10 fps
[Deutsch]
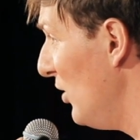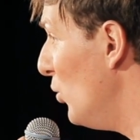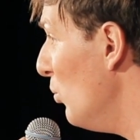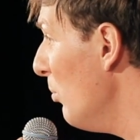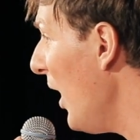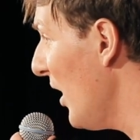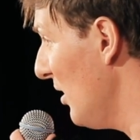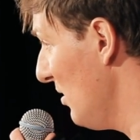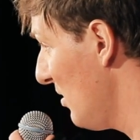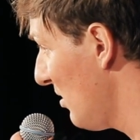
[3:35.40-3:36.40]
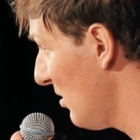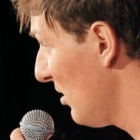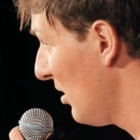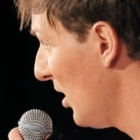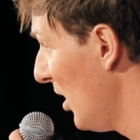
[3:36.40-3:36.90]
wenn du
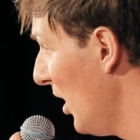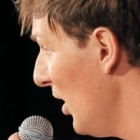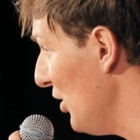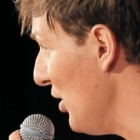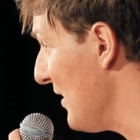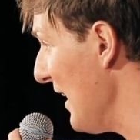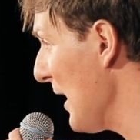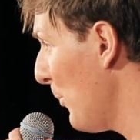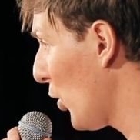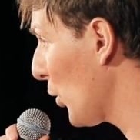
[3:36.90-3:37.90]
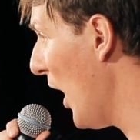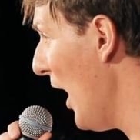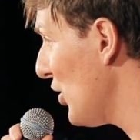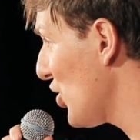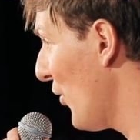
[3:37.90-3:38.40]
meinst, die
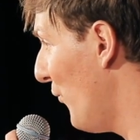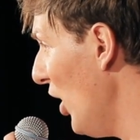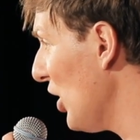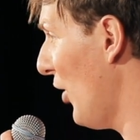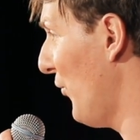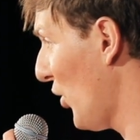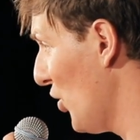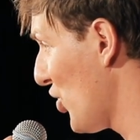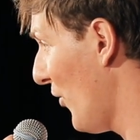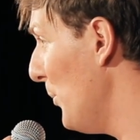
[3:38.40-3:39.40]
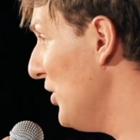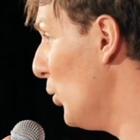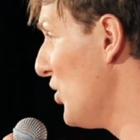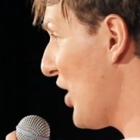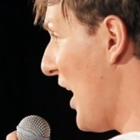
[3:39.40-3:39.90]
serbo-kroatische Völkerfreundschaft mit
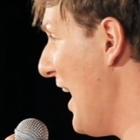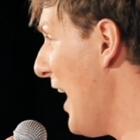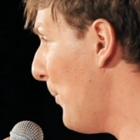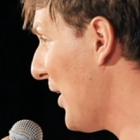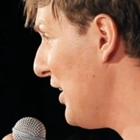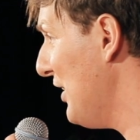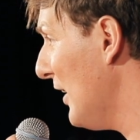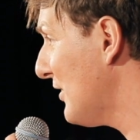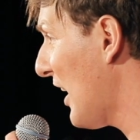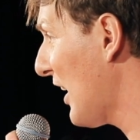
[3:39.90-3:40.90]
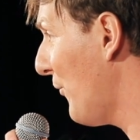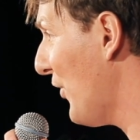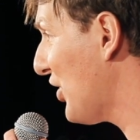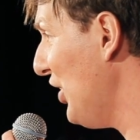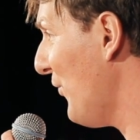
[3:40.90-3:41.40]
unserer Nachbarin Jandranka
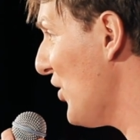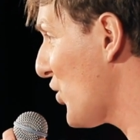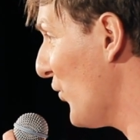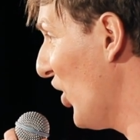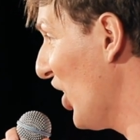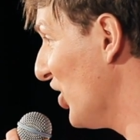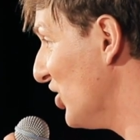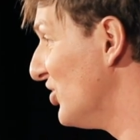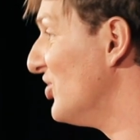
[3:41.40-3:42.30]
vertiefen zu wollen.